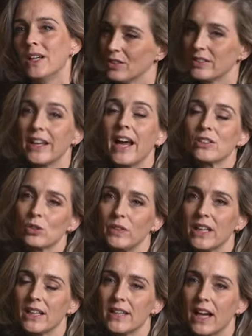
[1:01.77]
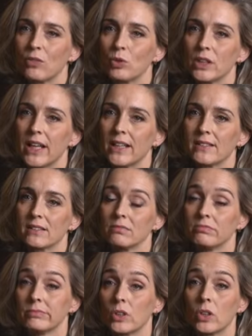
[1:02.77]
Und dann hast du wieder einen Tag, wo du denkst,
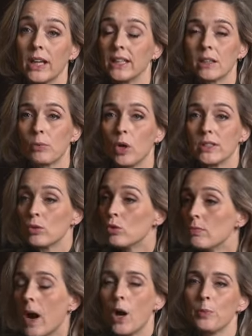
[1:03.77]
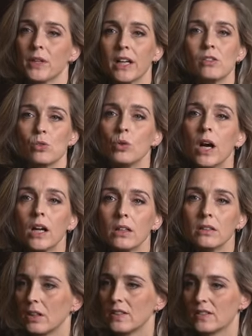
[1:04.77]
okay, ich habe heute überhaupt keinen Zugang.
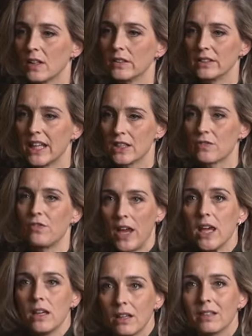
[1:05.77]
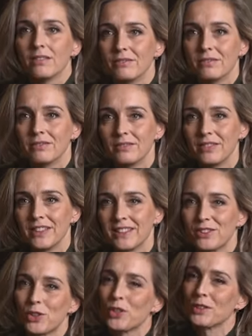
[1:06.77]
Ist es dann jetzt fake?
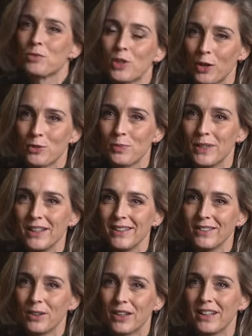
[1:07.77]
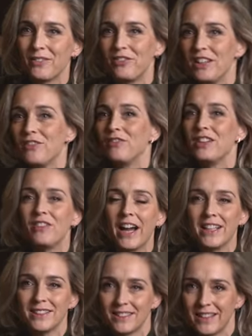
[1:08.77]
Ist es trotzdem Schauspiel? Oder wie, wie
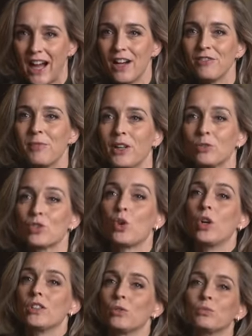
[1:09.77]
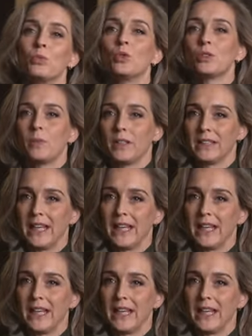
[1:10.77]
weit darf man und sollte und muss man